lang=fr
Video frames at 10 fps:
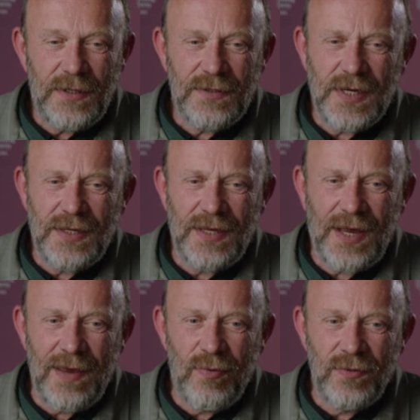ce qui était
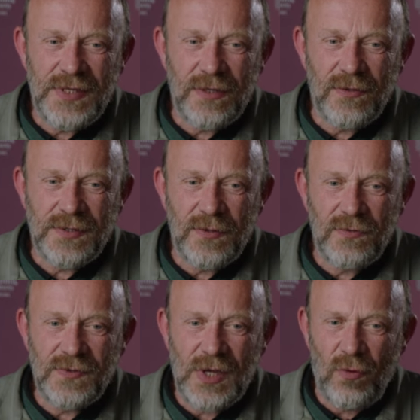très beau, c'est que ça
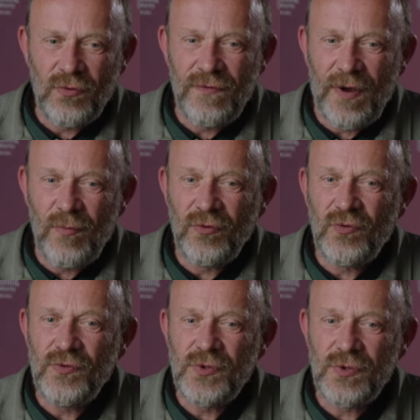nous a rendu vraiment
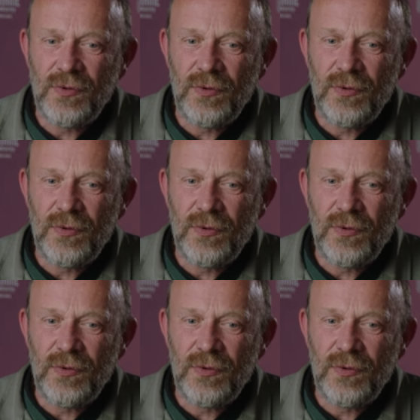tous,